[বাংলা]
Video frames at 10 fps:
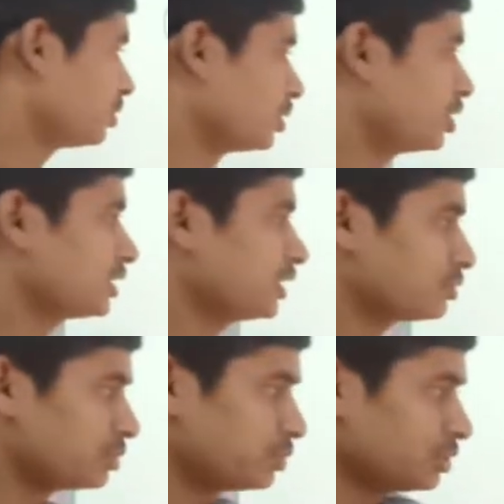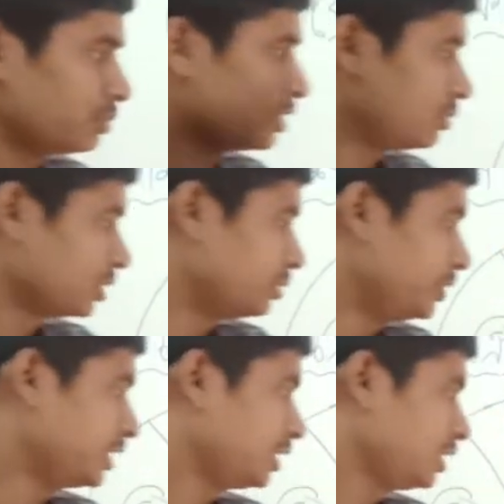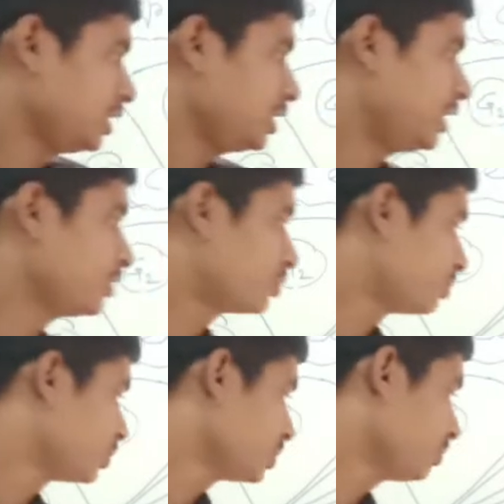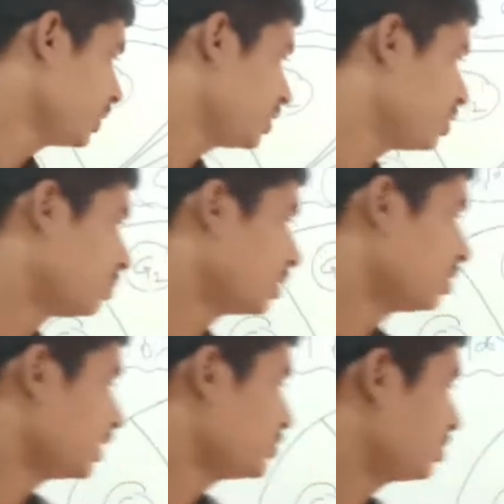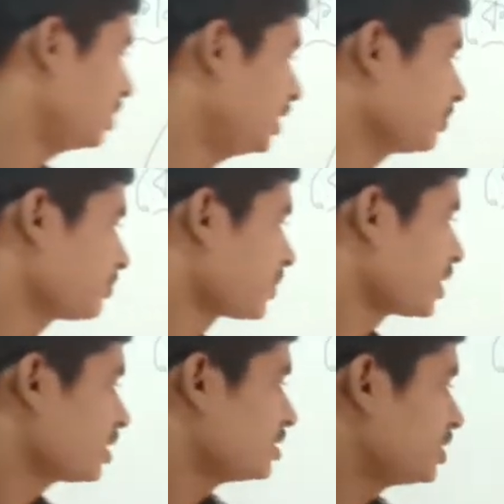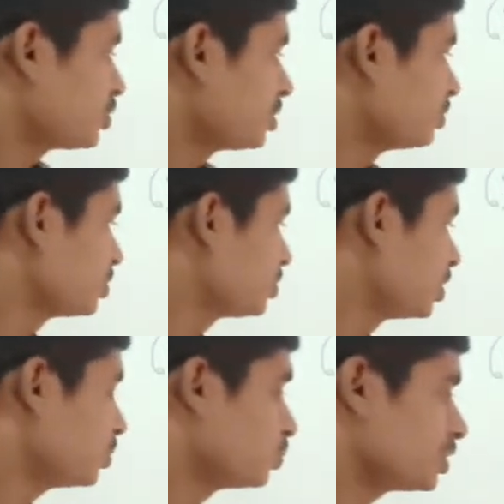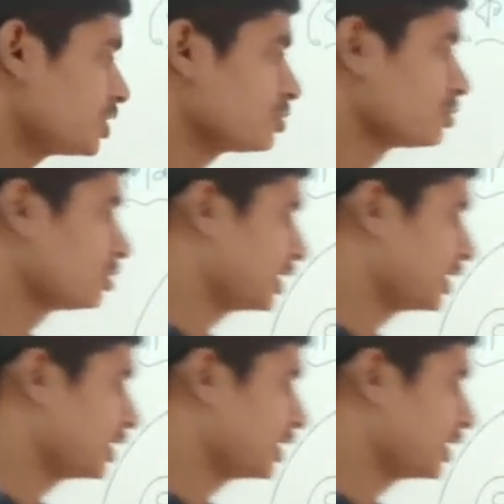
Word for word: ডবল অর্থাৎ ক্রোমোজোমটা ডবল হবে এই ক্রোমোজমের ডবল হওয়ার জন্যে যে সমস্ত উৎসেচকগুলো